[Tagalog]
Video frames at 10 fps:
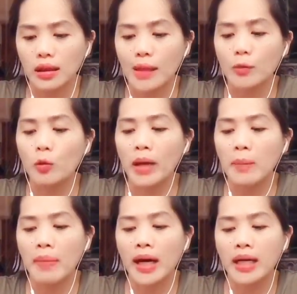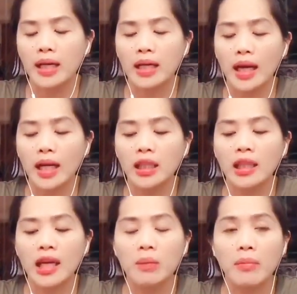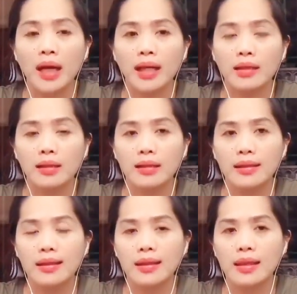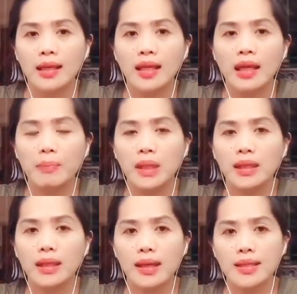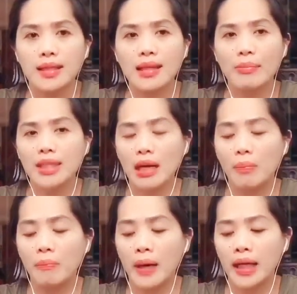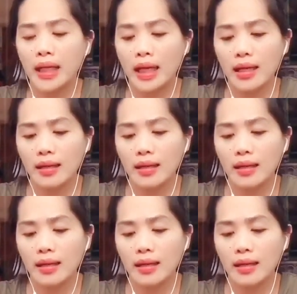Tapno maipaayan ka itinarimat. Kan napintas ang masakbayan